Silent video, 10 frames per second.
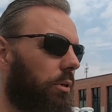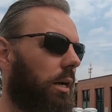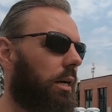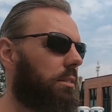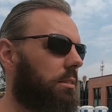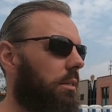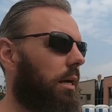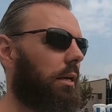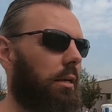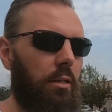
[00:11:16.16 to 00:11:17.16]
Rückreise
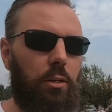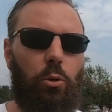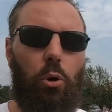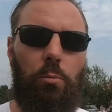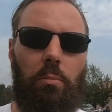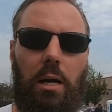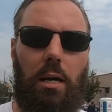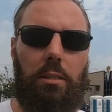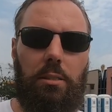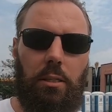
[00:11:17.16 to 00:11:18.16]
in
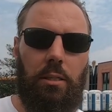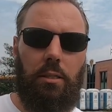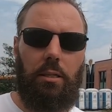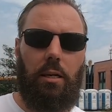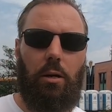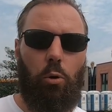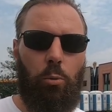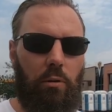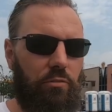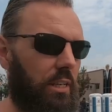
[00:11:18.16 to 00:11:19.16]
Neumarkt in der
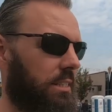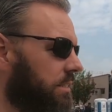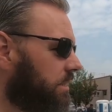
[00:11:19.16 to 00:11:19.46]
Oberpfalz.